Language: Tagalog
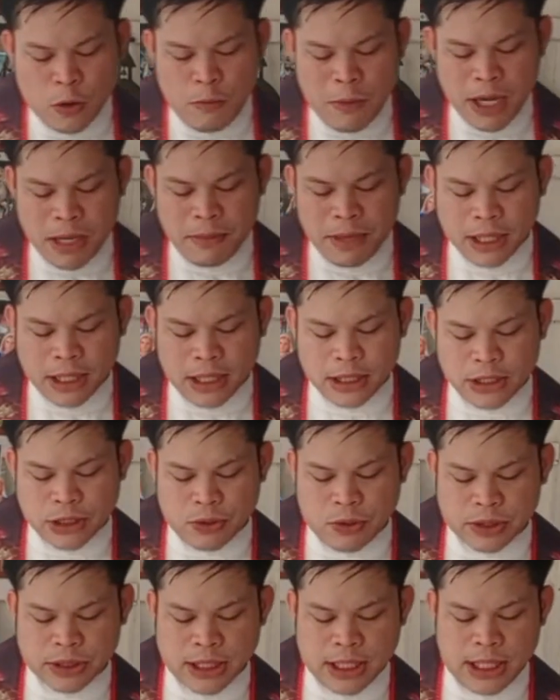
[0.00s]
Human
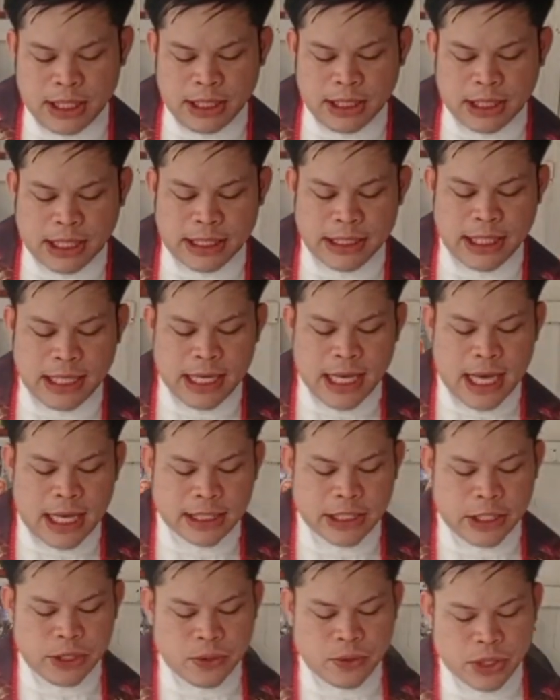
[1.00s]
makigsulti kanila
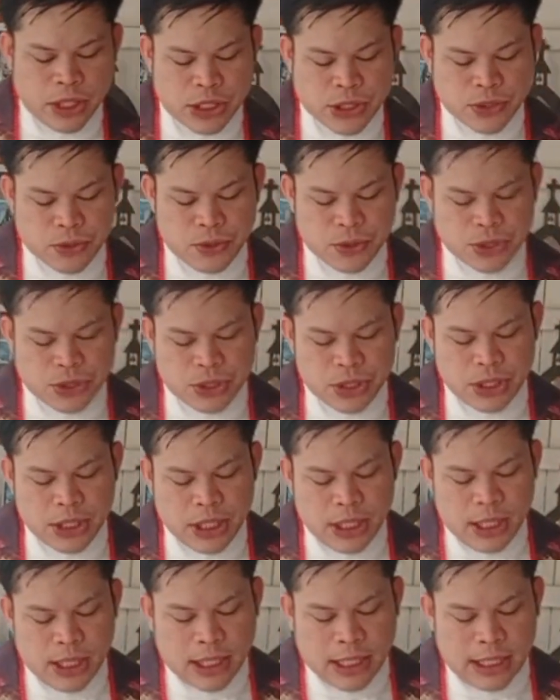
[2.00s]
ang Ginoong Hesus,
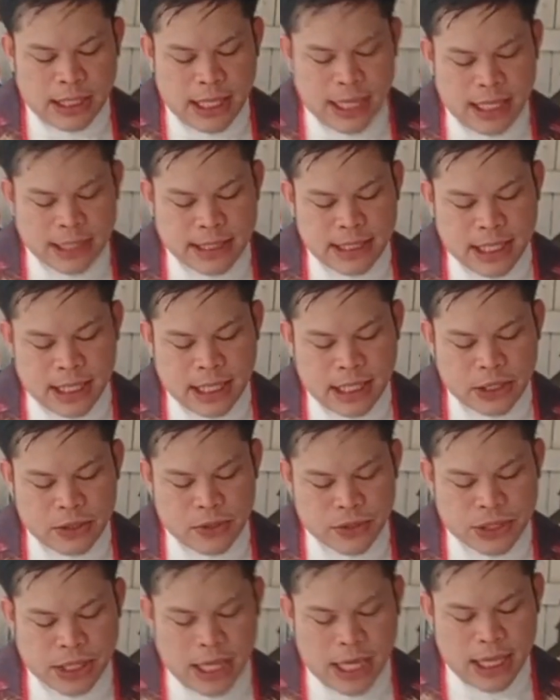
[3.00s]
gidala siya
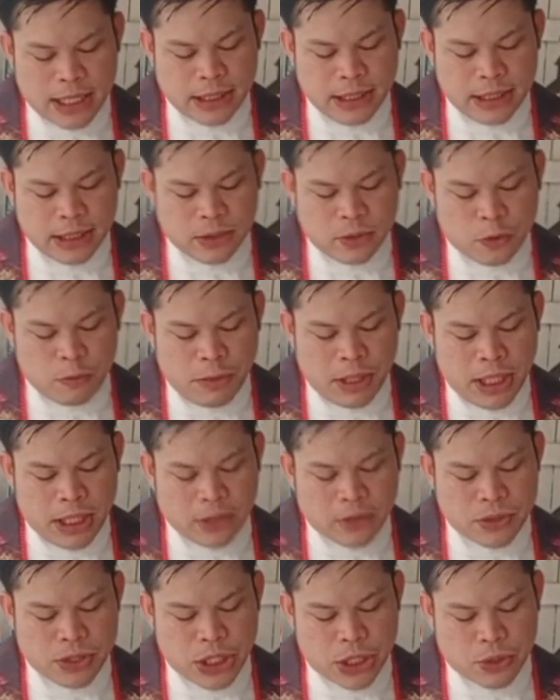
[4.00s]
ngadto sa langit ug
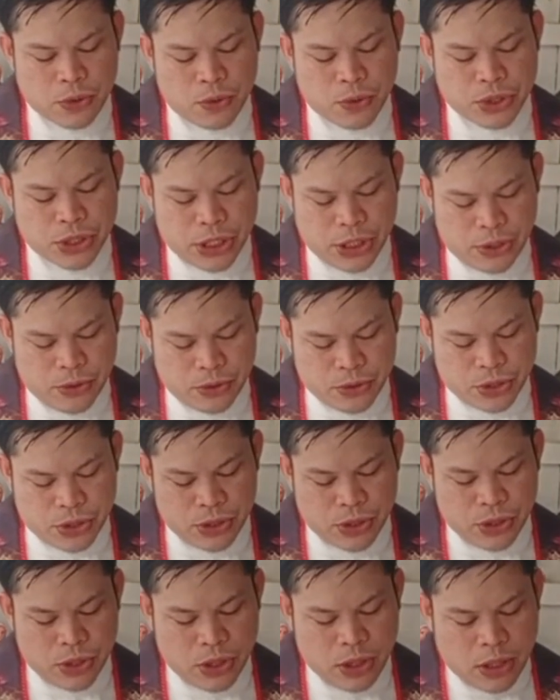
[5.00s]
milingkod sa tuo sa
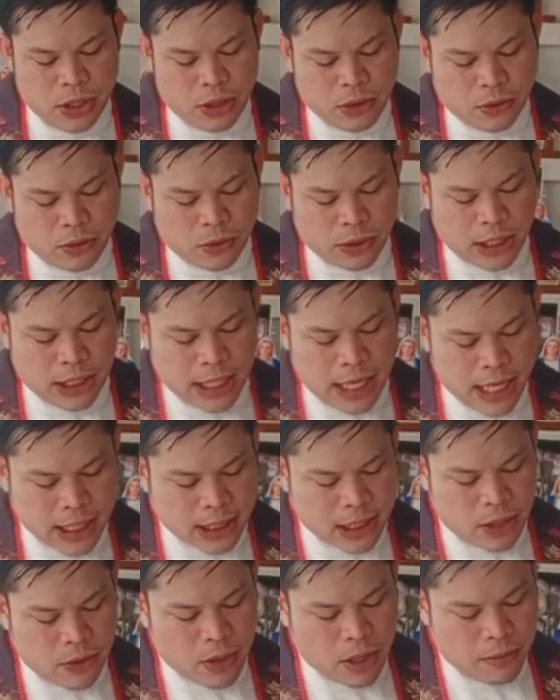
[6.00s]
Dios, ug
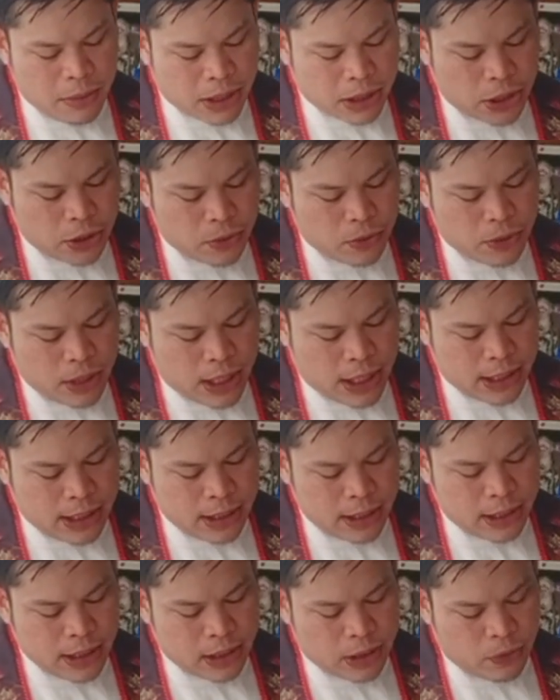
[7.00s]
nanlakaw ang mga
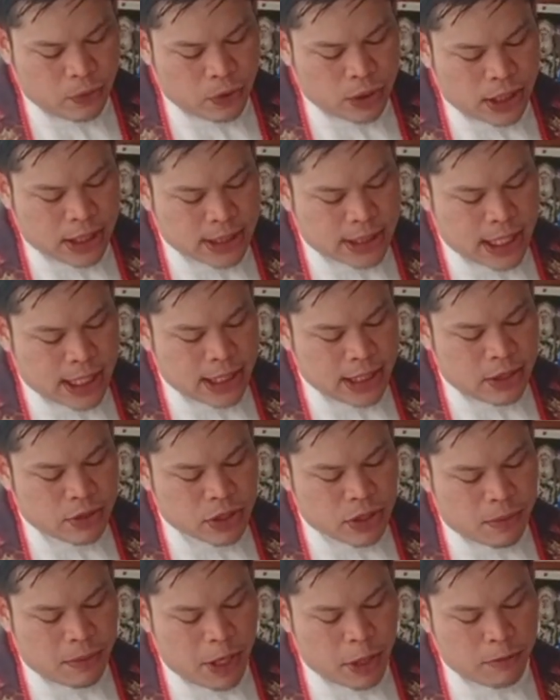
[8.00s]
tinun-an ug nagsangyaw
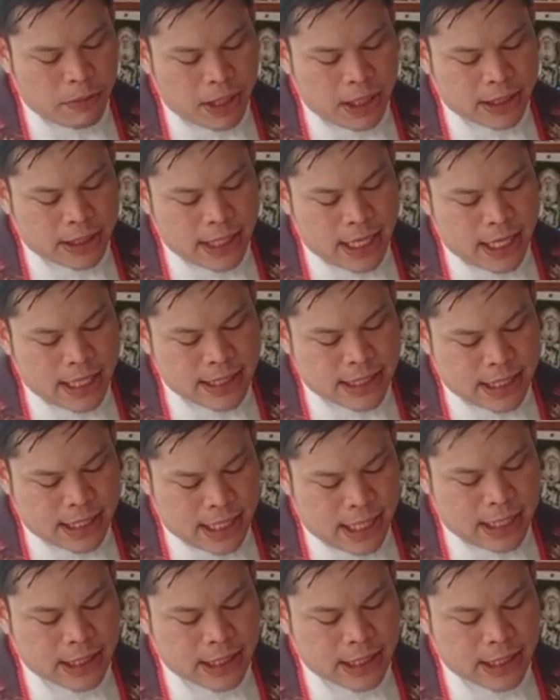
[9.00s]
sa maayong balita sa